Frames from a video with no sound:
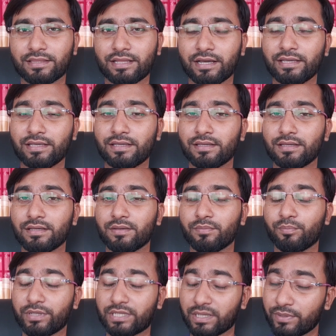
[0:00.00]
তাই
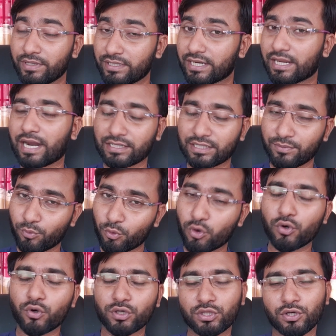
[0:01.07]
ভিটামিন ডি এর ঘাটতি
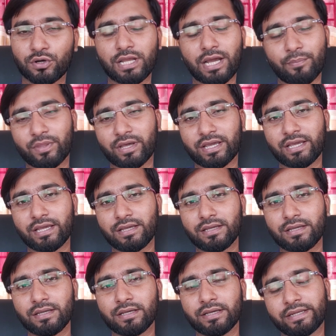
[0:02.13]
পূরণ করতে হলে আপনাকে
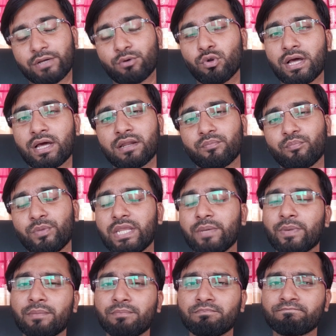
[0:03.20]
রেগুলার
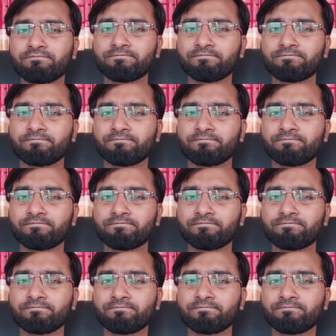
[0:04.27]
মিনিমাম